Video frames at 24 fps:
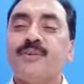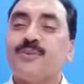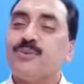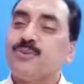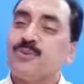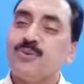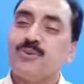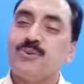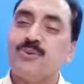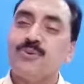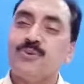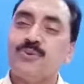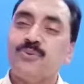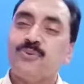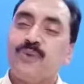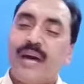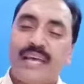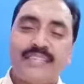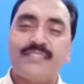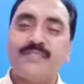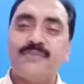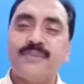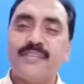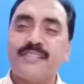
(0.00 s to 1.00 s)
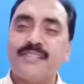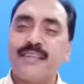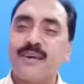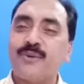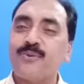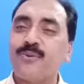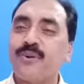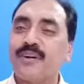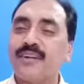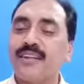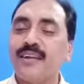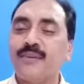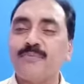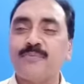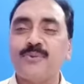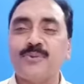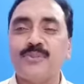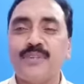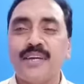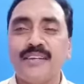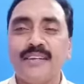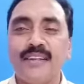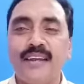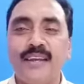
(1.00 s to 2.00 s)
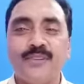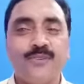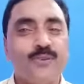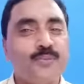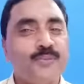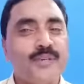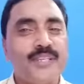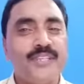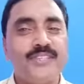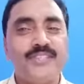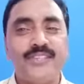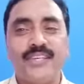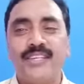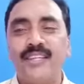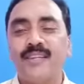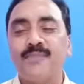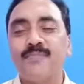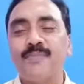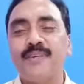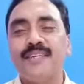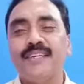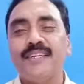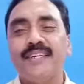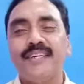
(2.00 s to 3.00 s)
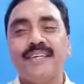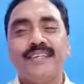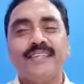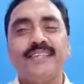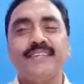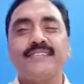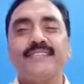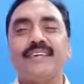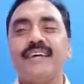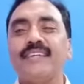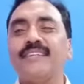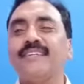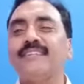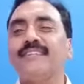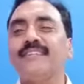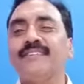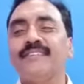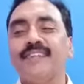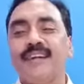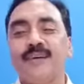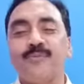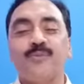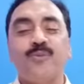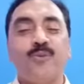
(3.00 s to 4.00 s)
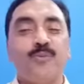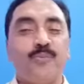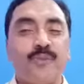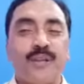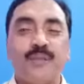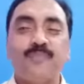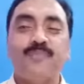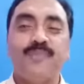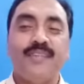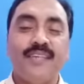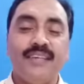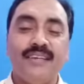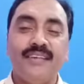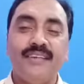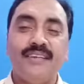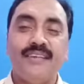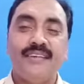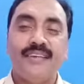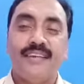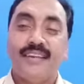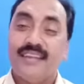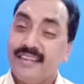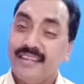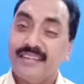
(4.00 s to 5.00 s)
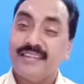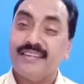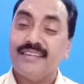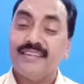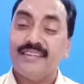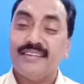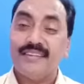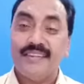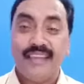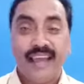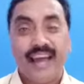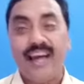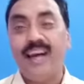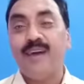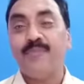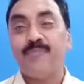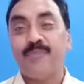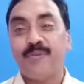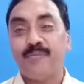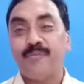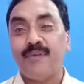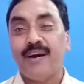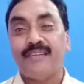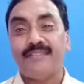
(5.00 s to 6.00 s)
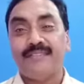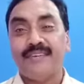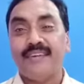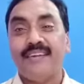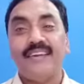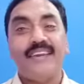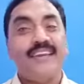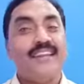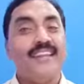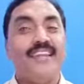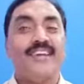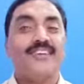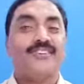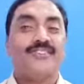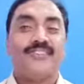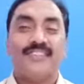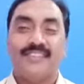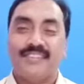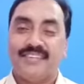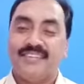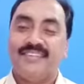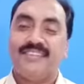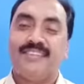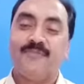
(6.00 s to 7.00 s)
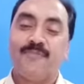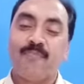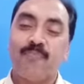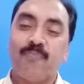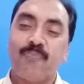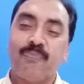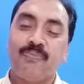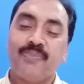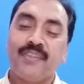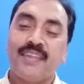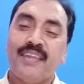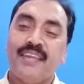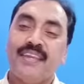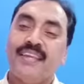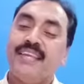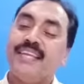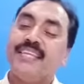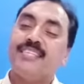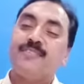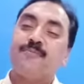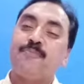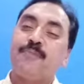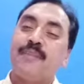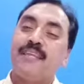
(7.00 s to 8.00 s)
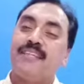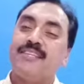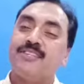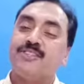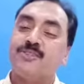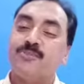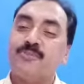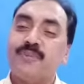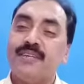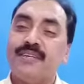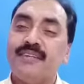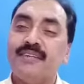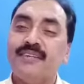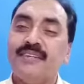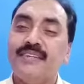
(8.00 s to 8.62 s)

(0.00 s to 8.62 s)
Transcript: तो वास्तविकता को अगर आपको जानना है तो मेरे चैनल पे ये सारी चीज़ें आपको उपलब्ध हैं लेकिन यहाँ पे बात है इलेक्शन की इस प्लेलिस्ट में